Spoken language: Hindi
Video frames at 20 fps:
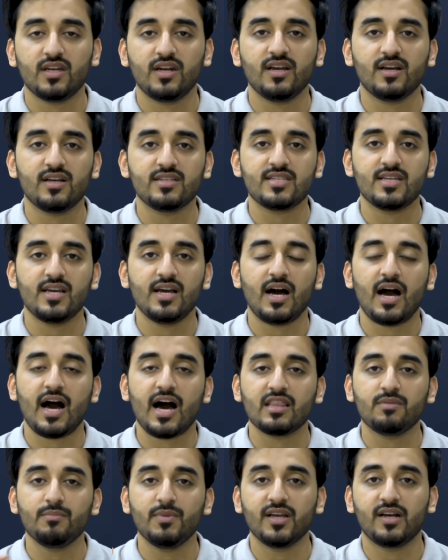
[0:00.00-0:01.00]
तरीके से
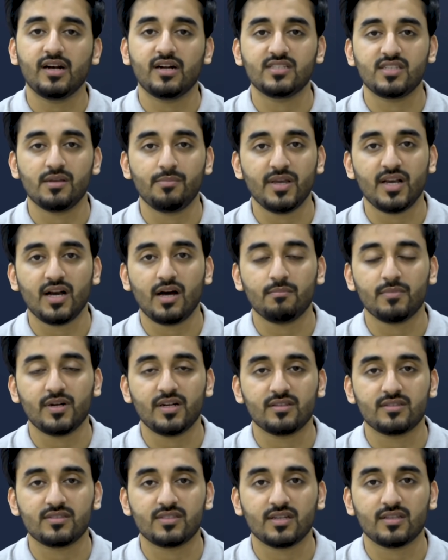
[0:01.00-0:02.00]
आदमी घर से भी काम
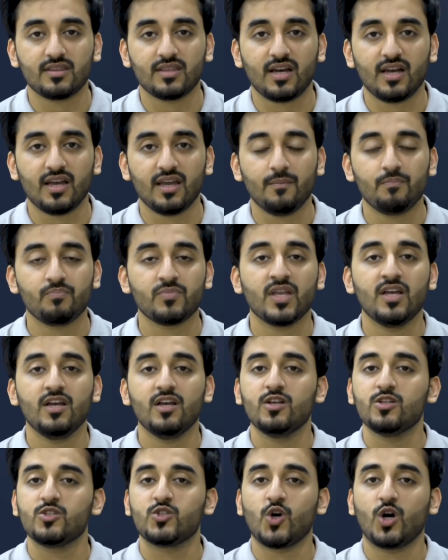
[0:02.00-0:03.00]
कर सकता है
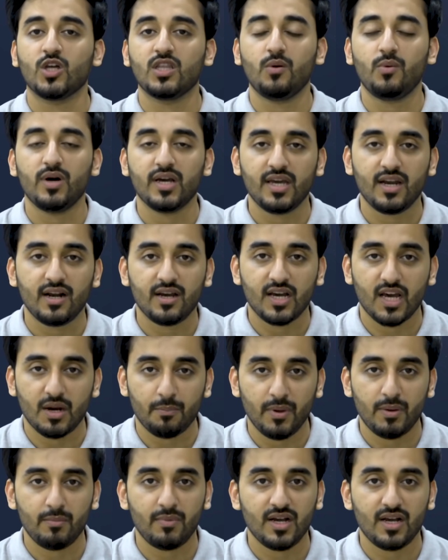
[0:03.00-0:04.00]
सौदा वगैरह घर
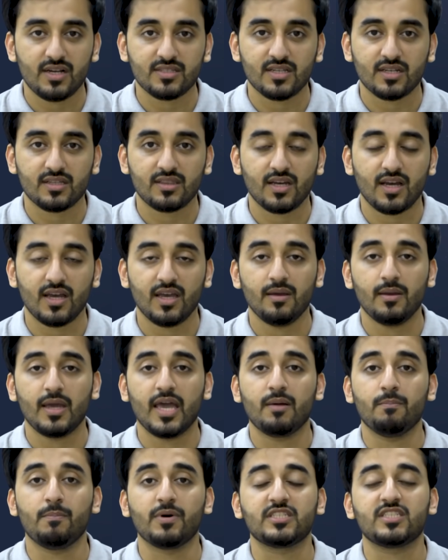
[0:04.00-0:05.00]
पे मंगा सकता है
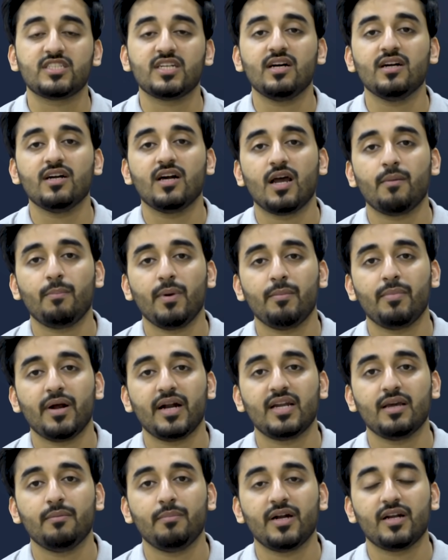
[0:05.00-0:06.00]
एक बच्चा घर पे
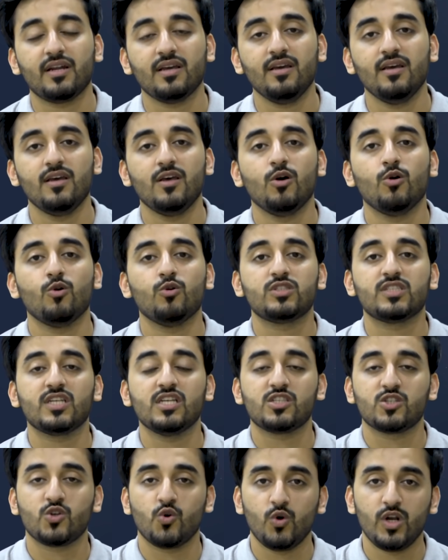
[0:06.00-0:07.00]
बैठे बैठे
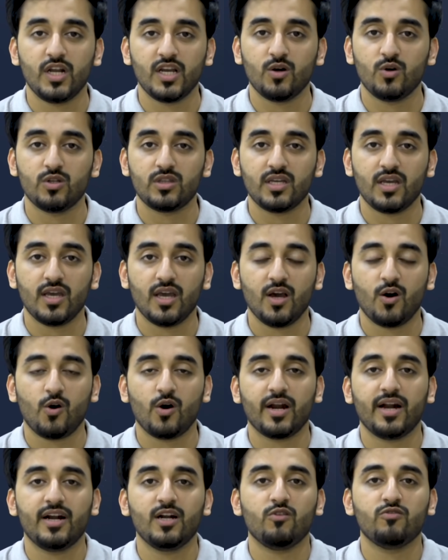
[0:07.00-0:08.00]
उसकी स्कूलिंग होती है
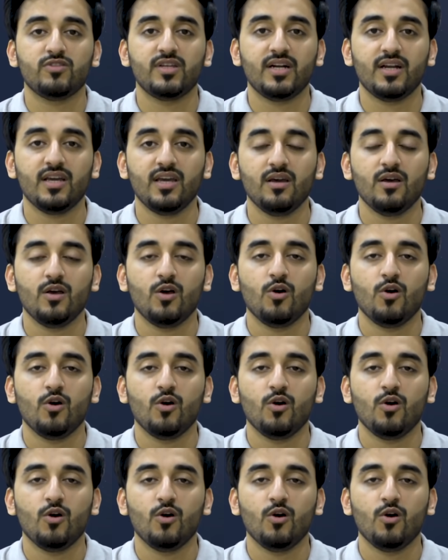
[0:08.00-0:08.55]
और एंड ऑफ द डे